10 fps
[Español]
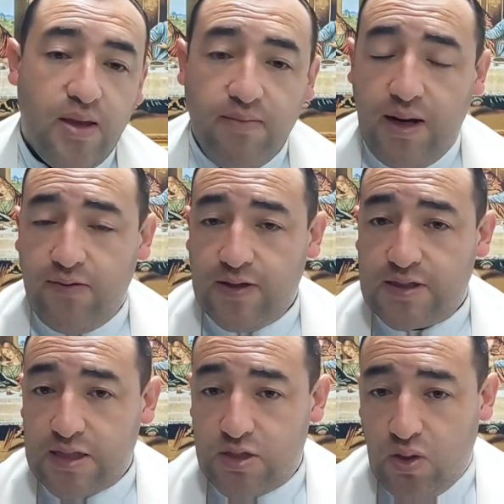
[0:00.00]

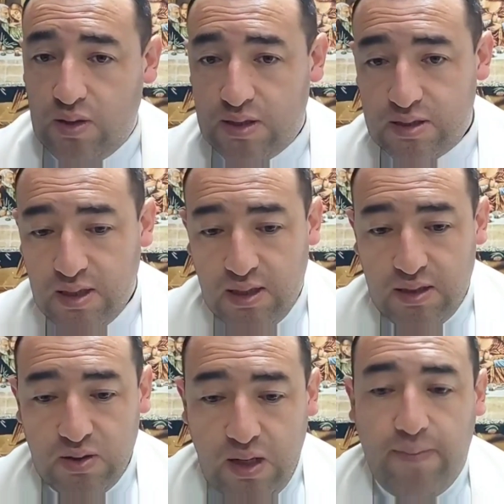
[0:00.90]
manifestaciones
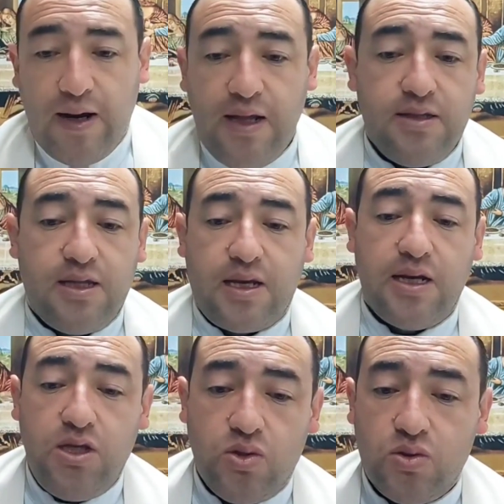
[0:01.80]
de un aparente
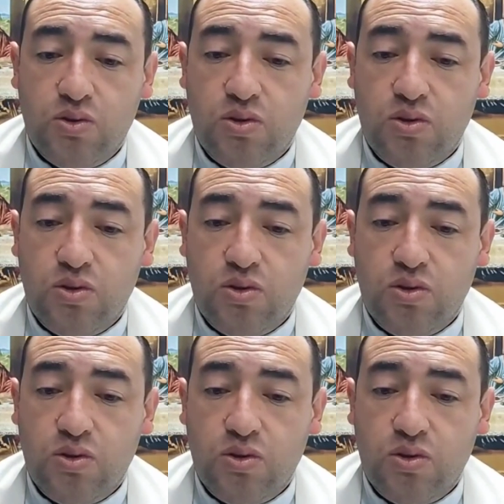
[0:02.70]
cariño.